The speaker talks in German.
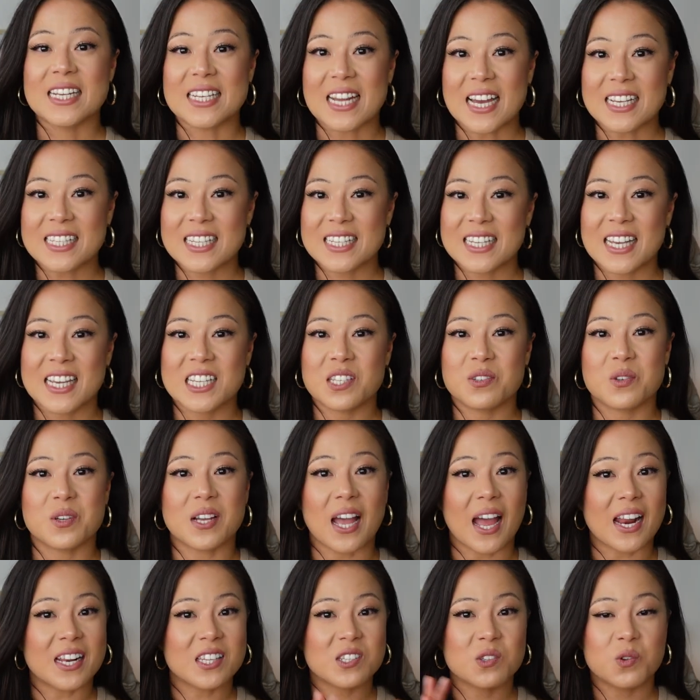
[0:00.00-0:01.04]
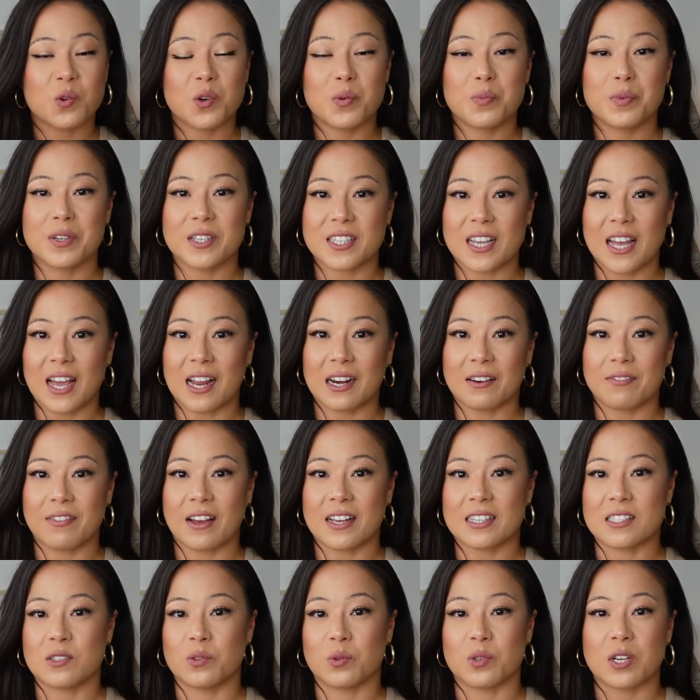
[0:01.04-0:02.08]
Das ist also ganz grob gesagt,
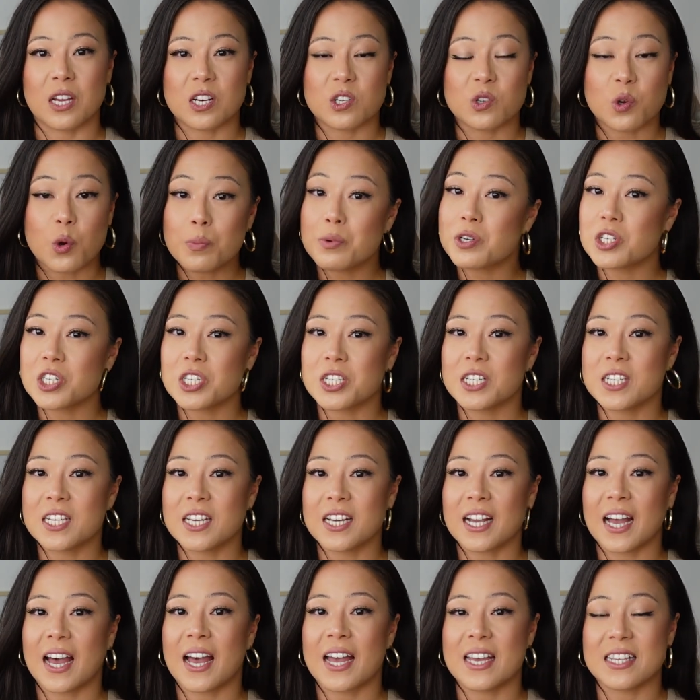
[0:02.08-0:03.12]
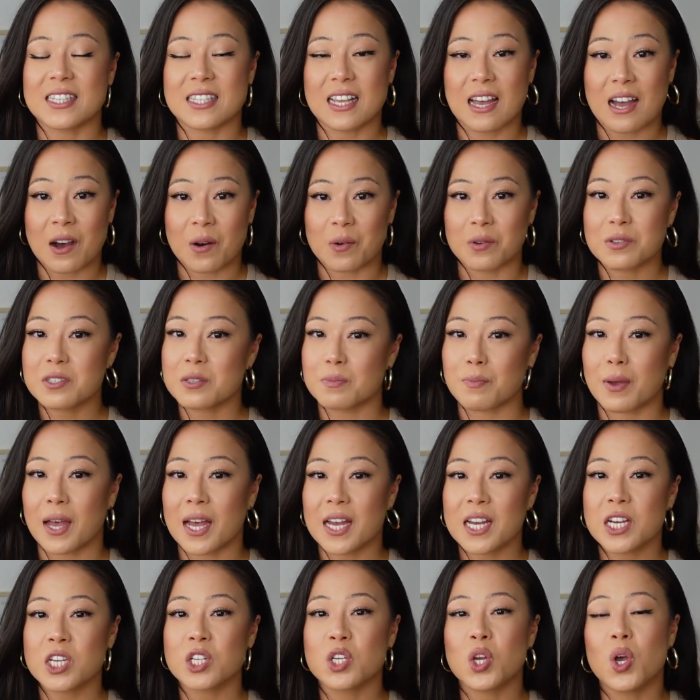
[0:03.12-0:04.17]
was so der tropische Tierkreis
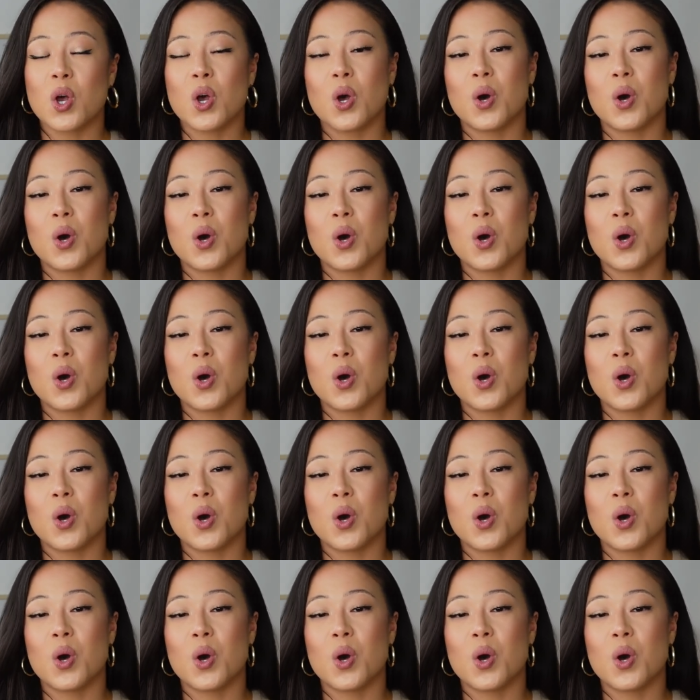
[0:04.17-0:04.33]
ausmacht.